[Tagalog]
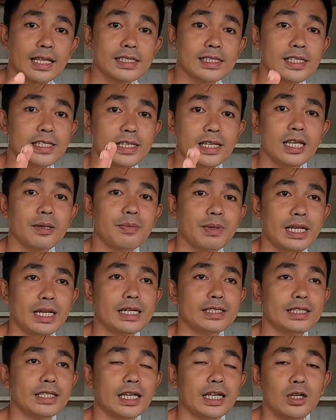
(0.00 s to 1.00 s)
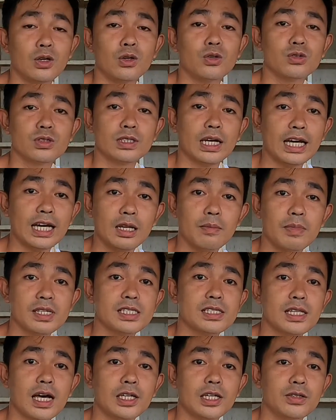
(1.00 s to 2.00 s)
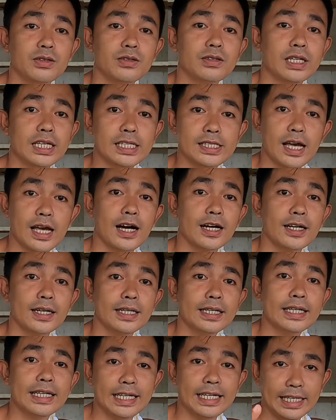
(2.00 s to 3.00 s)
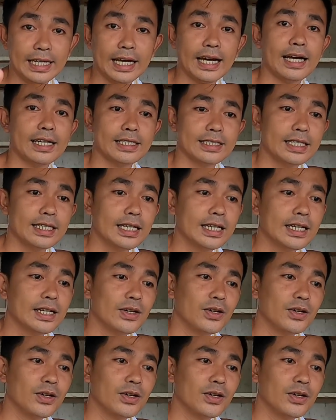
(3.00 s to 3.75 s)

Then sisilipin natin ngayon kung nakalabas na yung isang inakay.